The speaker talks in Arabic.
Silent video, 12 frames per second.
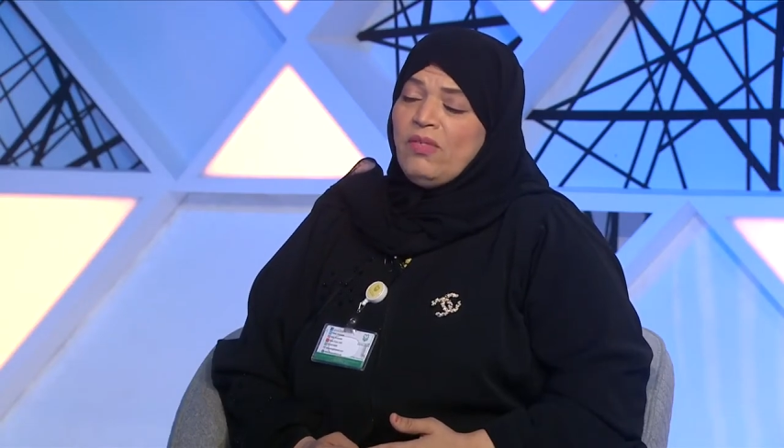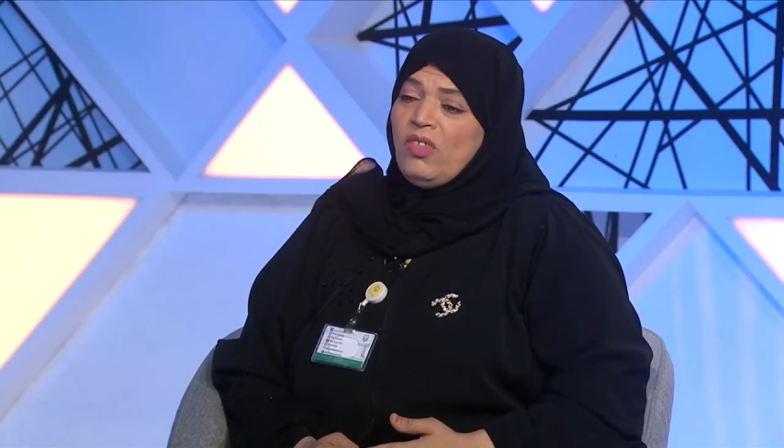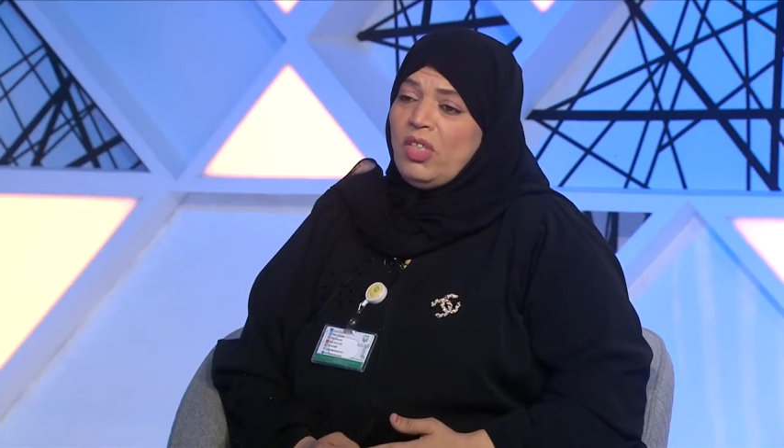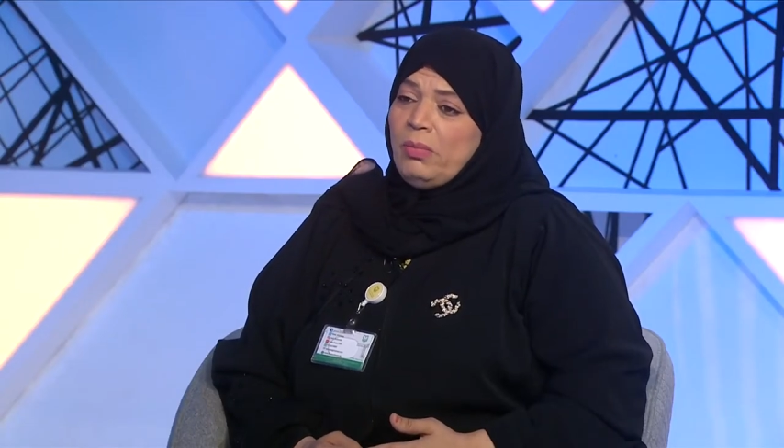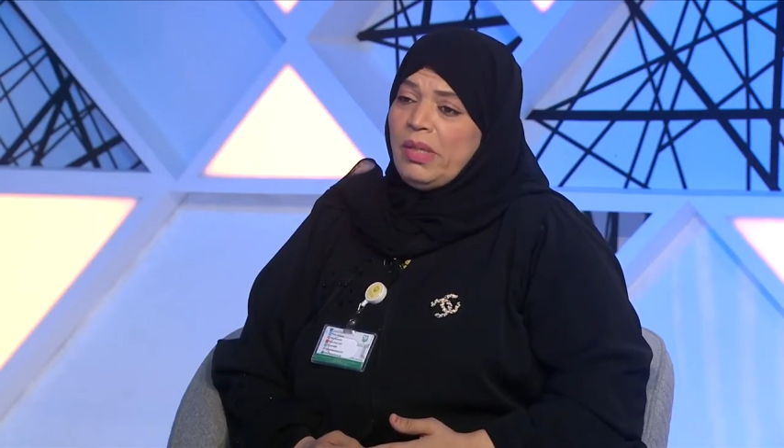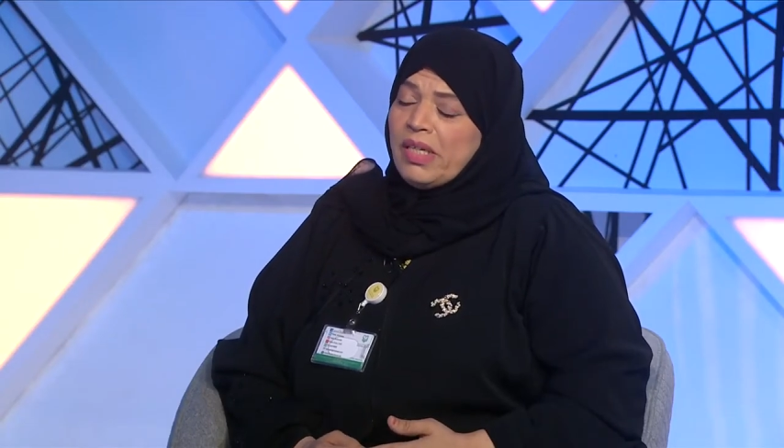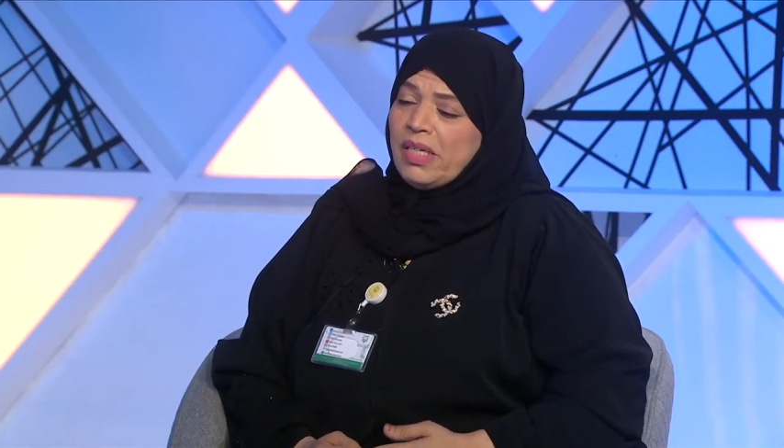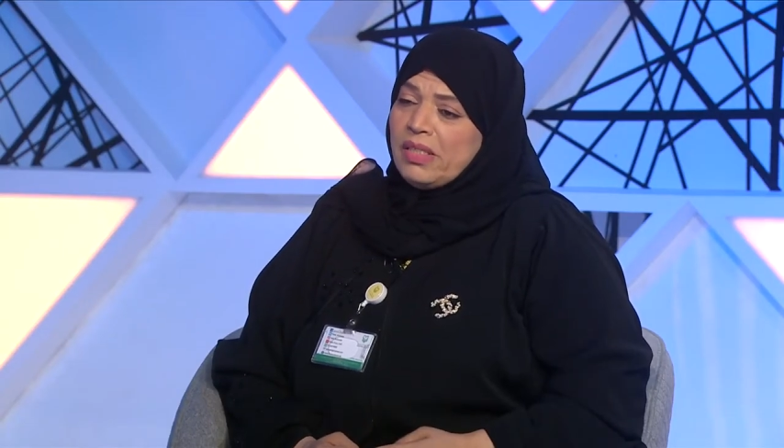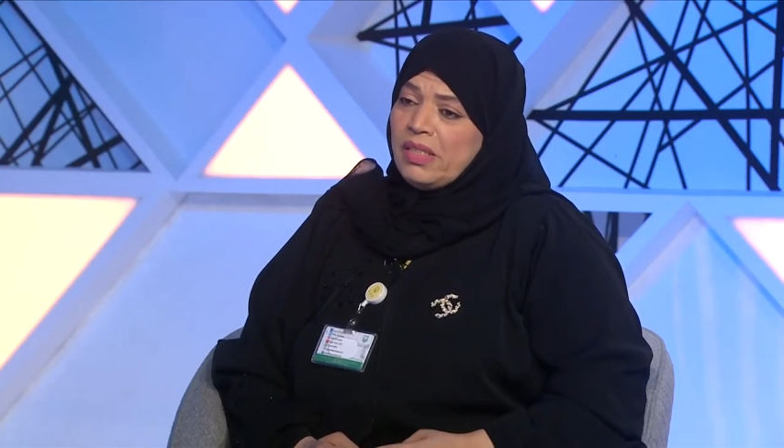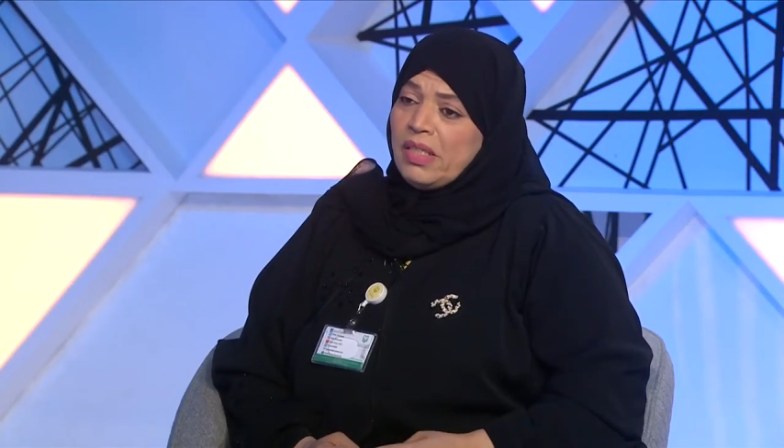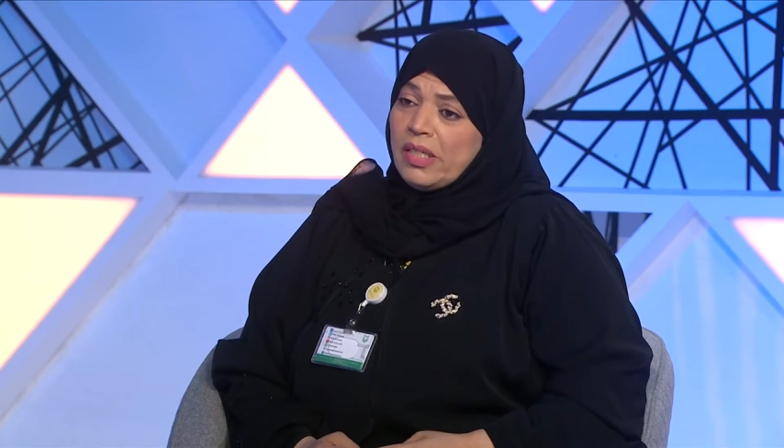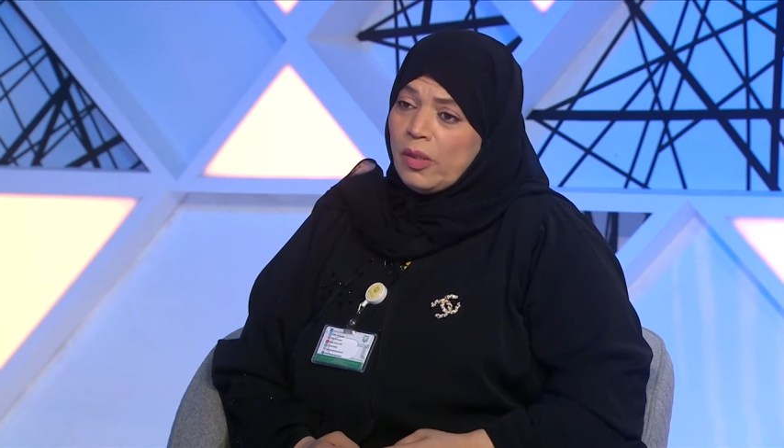في
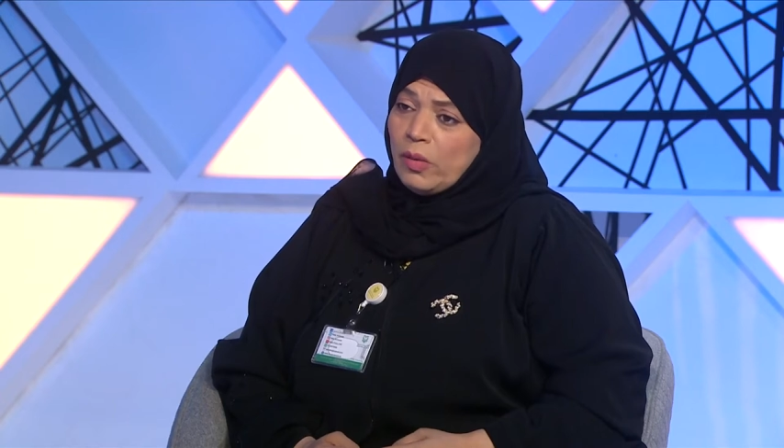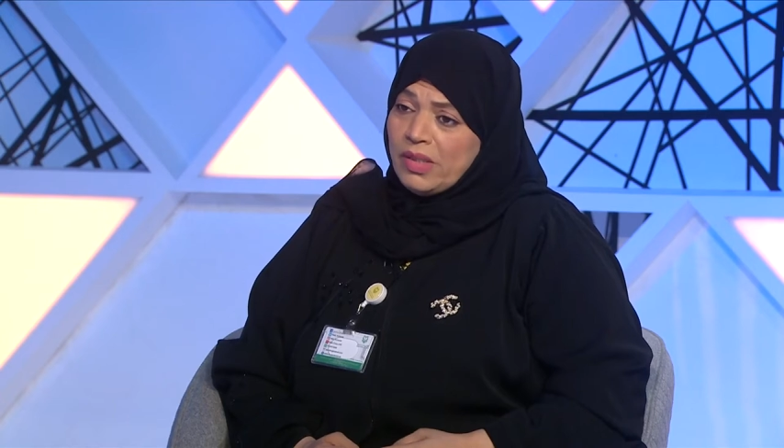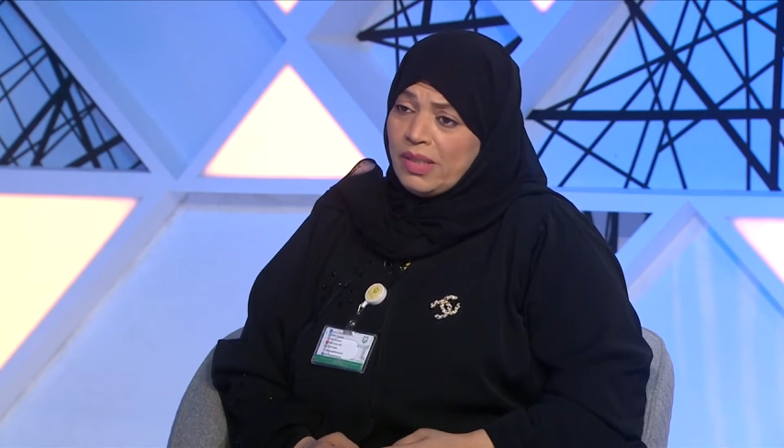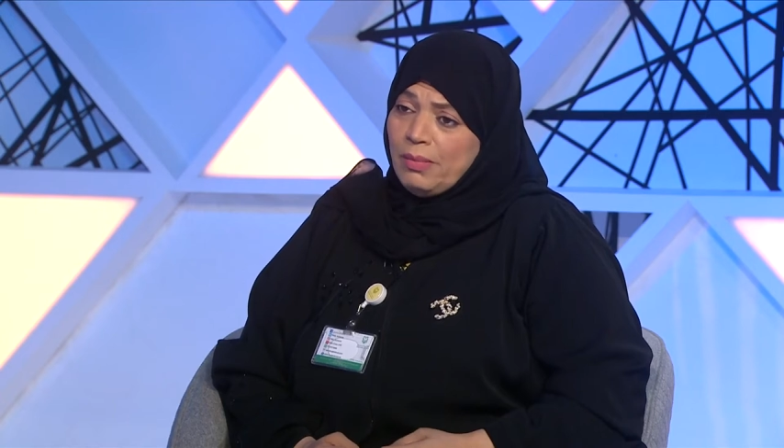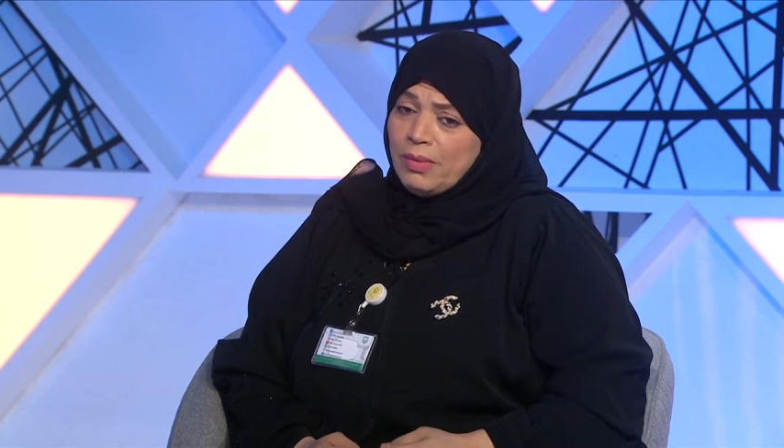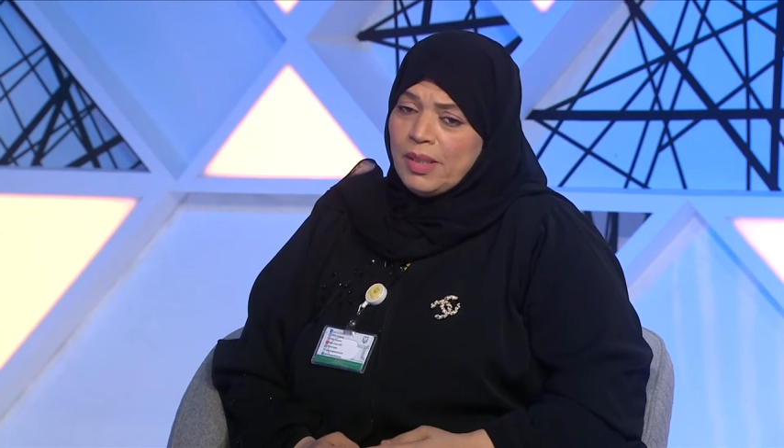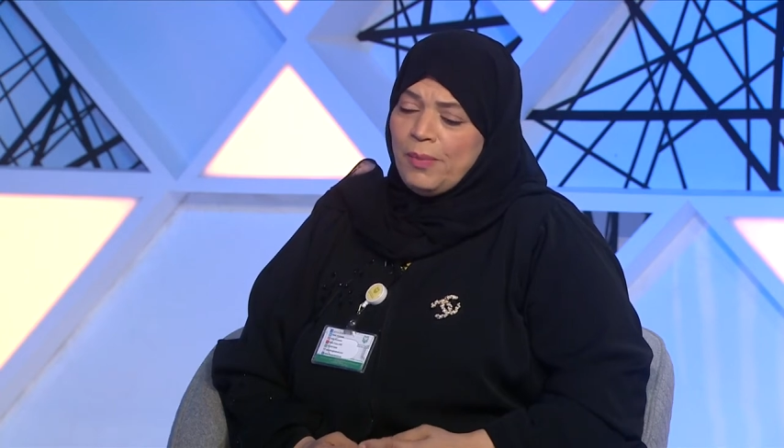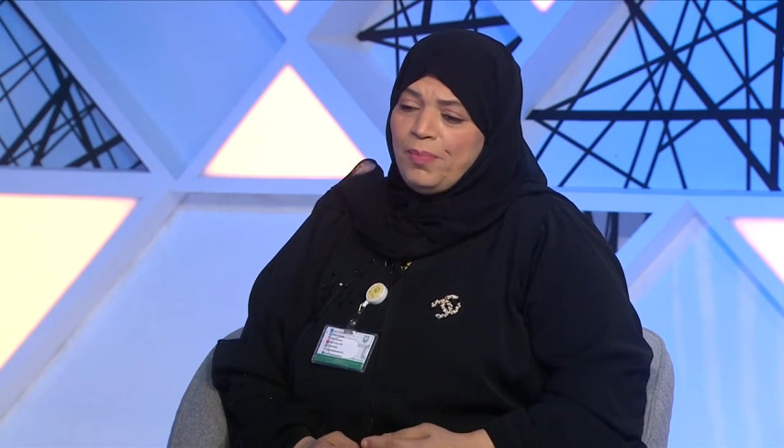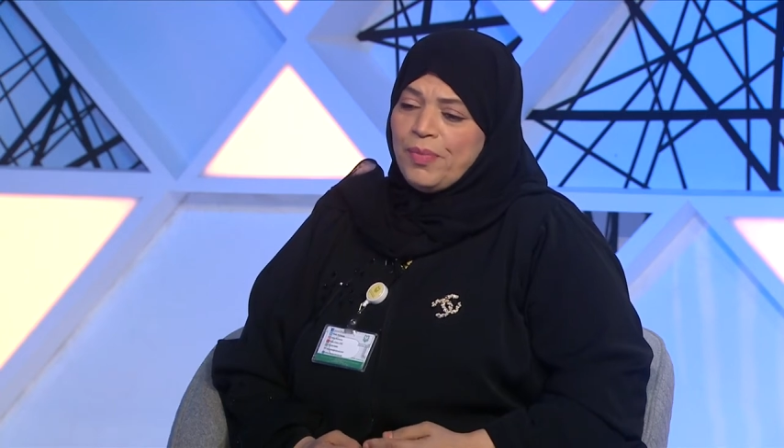مركز اقرأ واستمتع